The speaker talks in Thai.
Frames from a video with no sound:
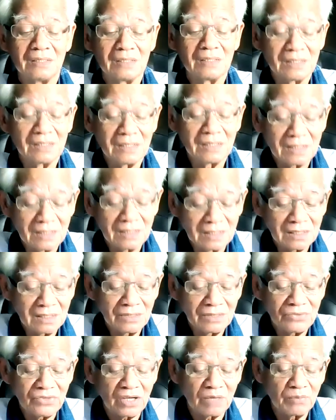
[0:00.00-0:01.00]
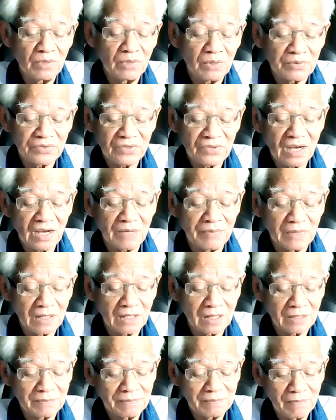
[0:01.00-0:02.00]
นะนะนะแจ้งเพื่อทราบนะ
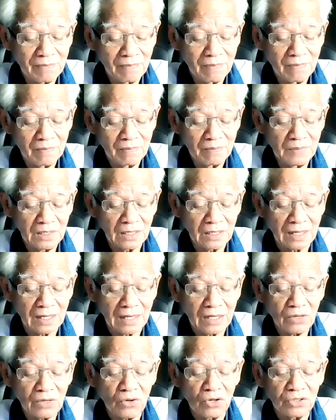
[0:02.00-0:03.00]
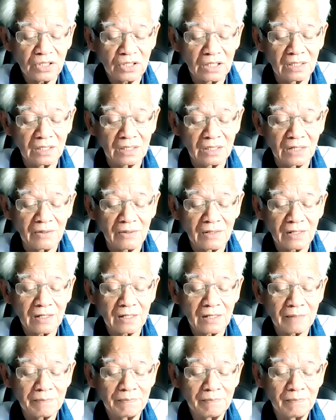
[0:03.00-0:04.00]
ครับมีแต่ขายของกินอย่างเดียวแล้วค
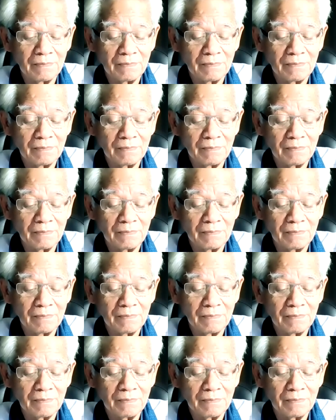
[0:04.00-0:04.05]
รับ